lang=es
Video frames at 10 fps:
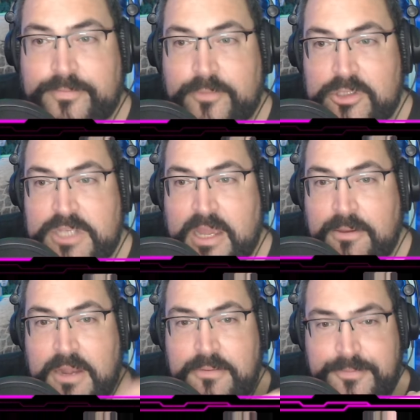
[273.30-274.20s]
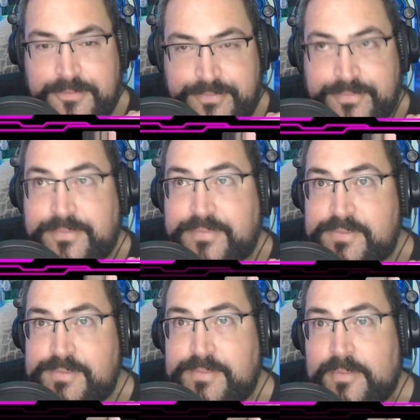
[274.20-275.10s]
o sea que bien.
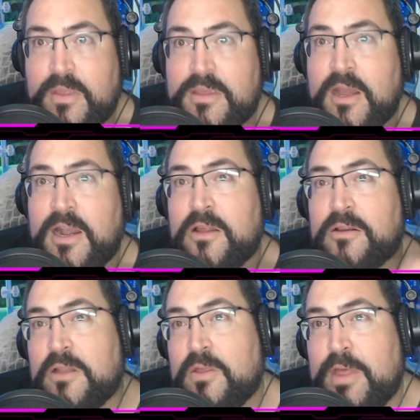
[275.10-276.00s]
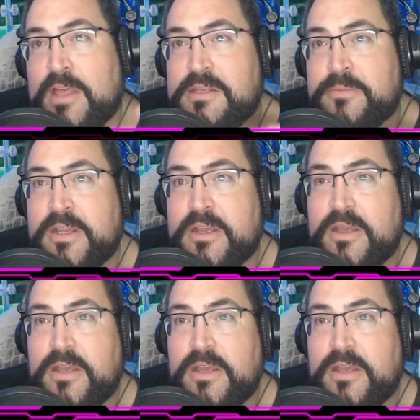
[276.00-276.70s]
Y ahora la duda de siempre